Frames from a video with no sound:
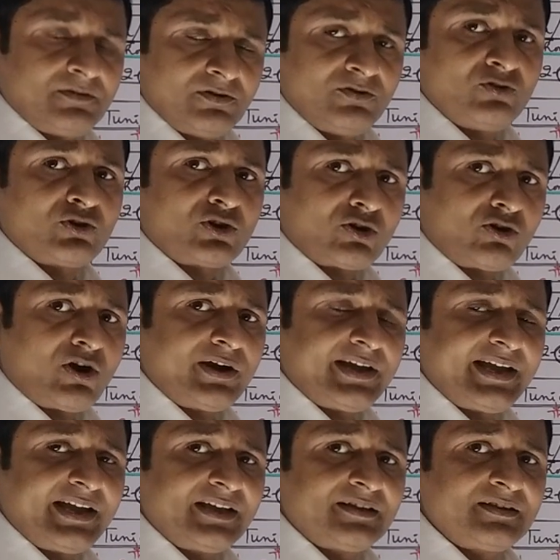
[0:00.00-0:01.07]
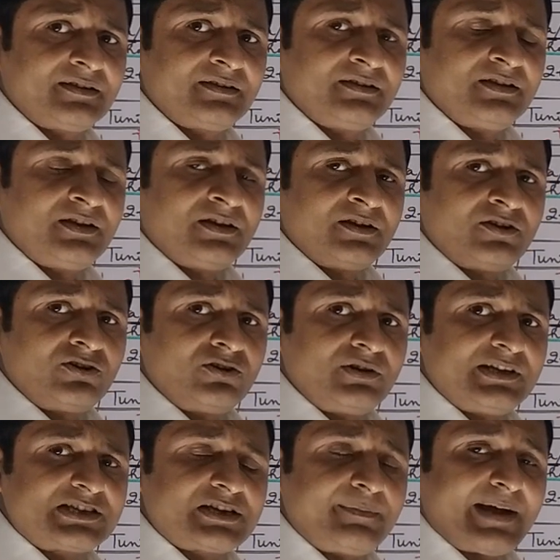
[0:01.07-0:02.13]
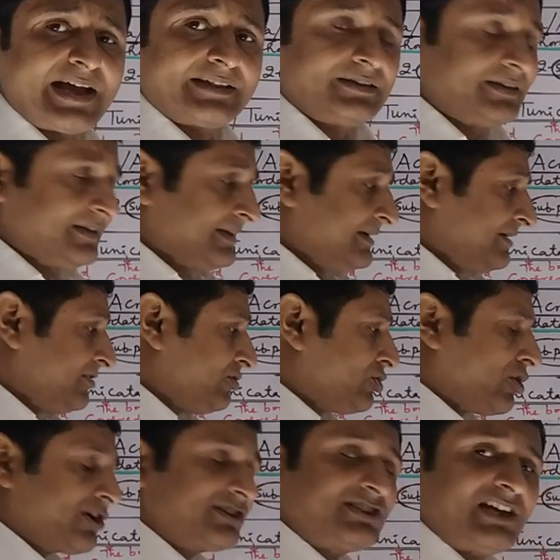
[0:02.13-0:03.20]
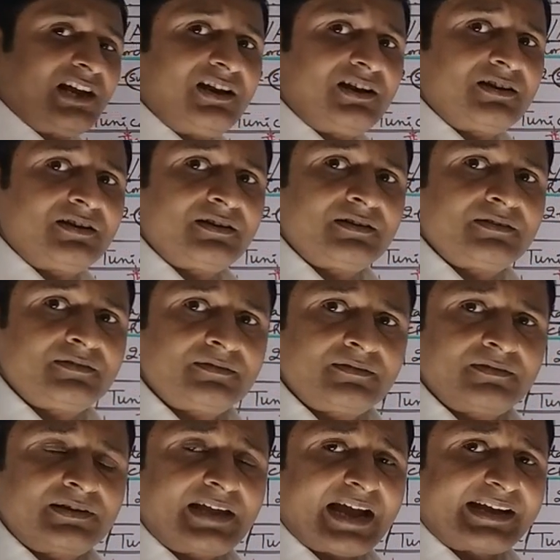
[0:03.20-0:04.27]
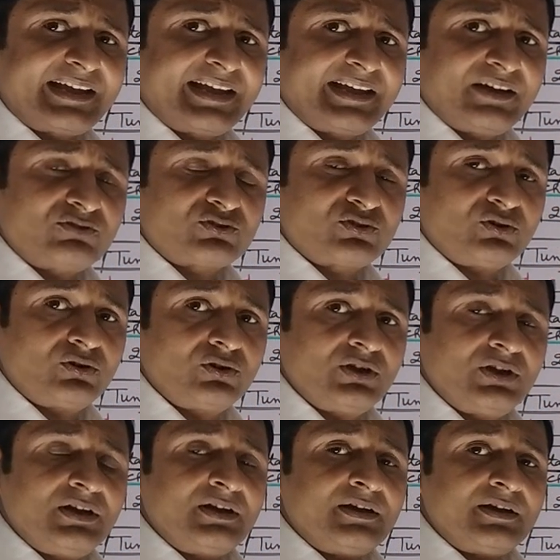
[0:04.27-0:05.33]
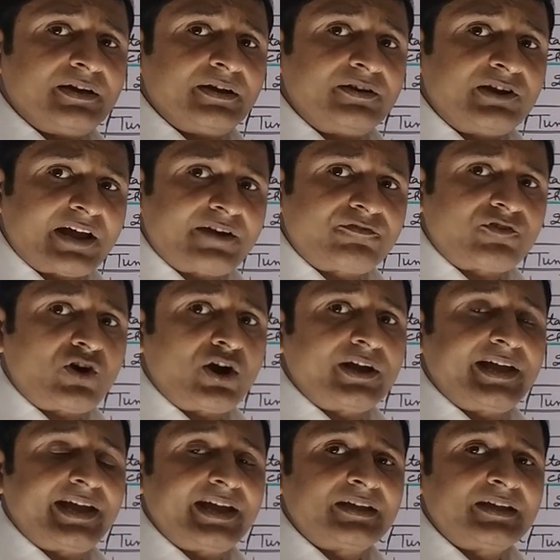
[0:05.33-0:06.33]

नोटोकॉर्ड है इसके बाद डोर्सल क्या कहेंगे उसको नर्व eh, कॉर्ड है